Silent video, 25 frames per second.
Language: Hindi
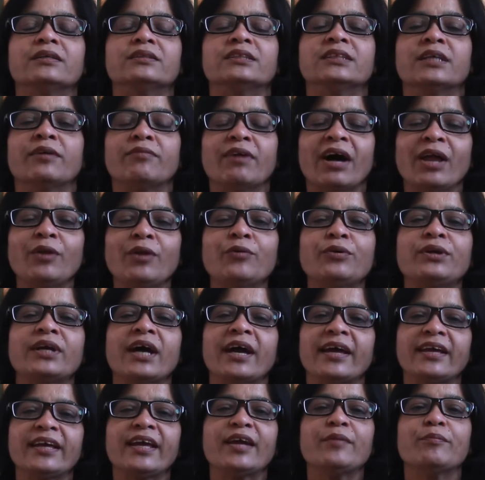सवाल
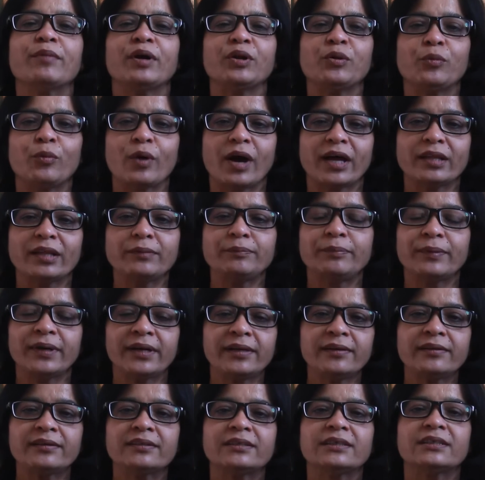उठाएंगे मनुवाद
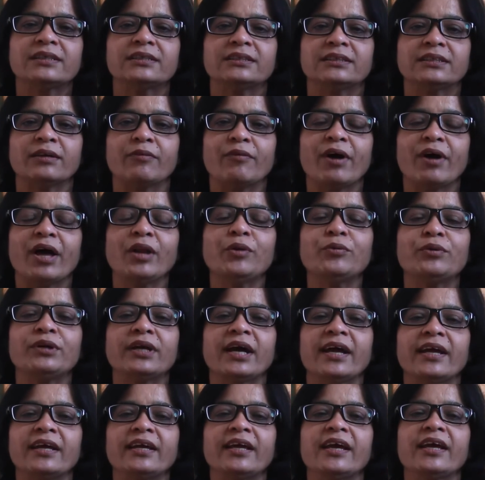पर सवाल
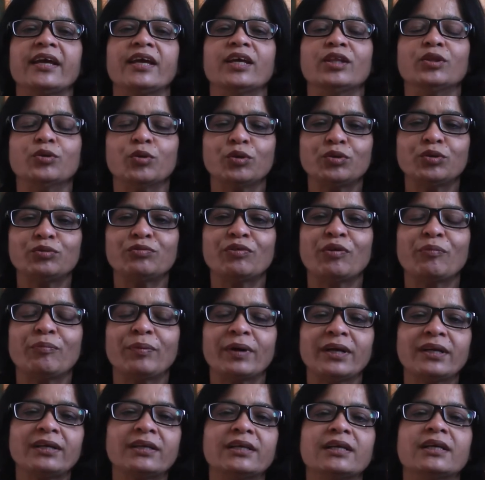उठाएंगे हिंदुत्व
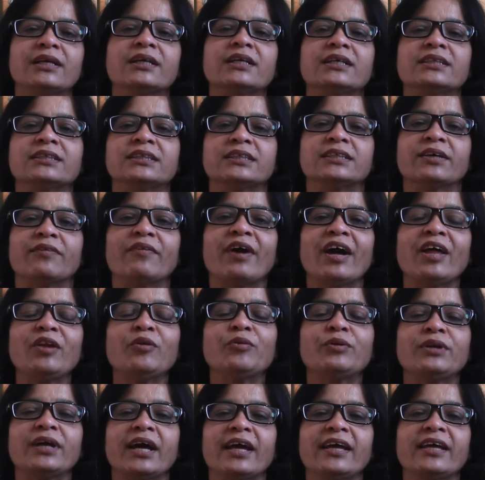पर सवाल
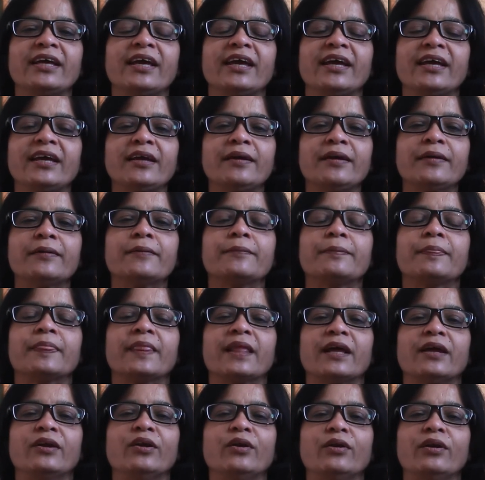उठाएंगे
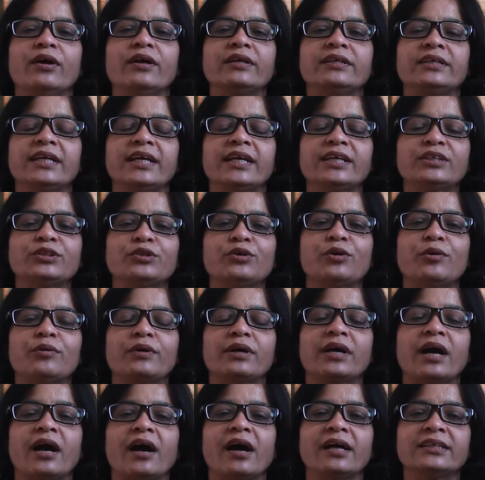ये जो
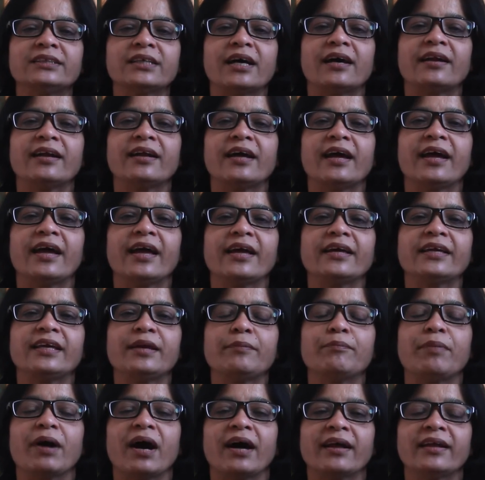कहा जा रहा है
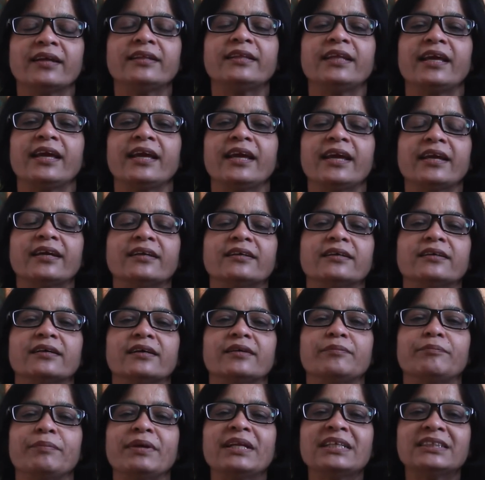कि भारत एक
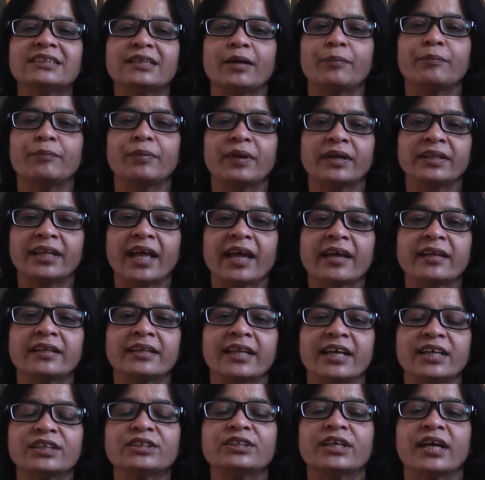बिन सांप्रदायिक
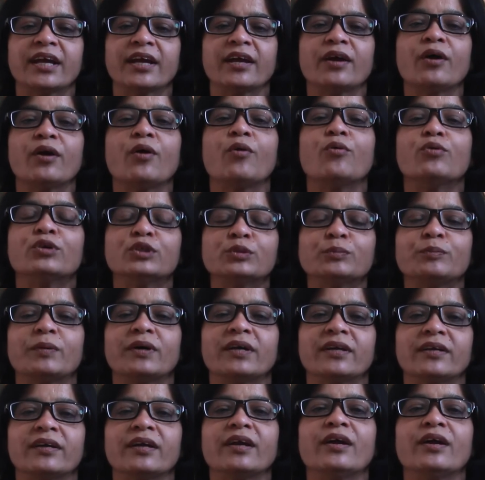देश है उस पर